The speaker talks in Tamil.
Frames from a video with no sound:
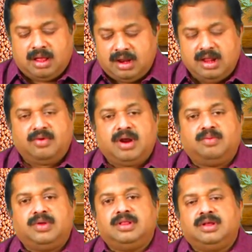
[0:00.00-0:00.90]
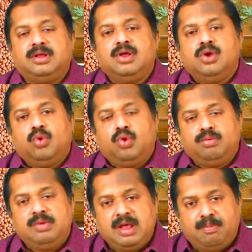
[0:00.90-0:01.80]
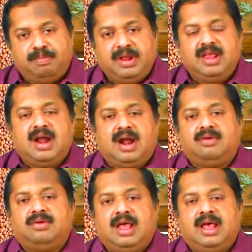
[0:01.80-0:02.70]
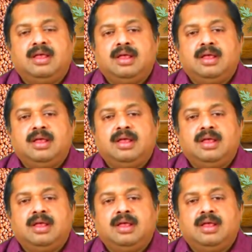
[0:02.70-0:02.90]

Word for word: நிறுவனம் வந்து ஒரு மிகப்பெரிய அளவில்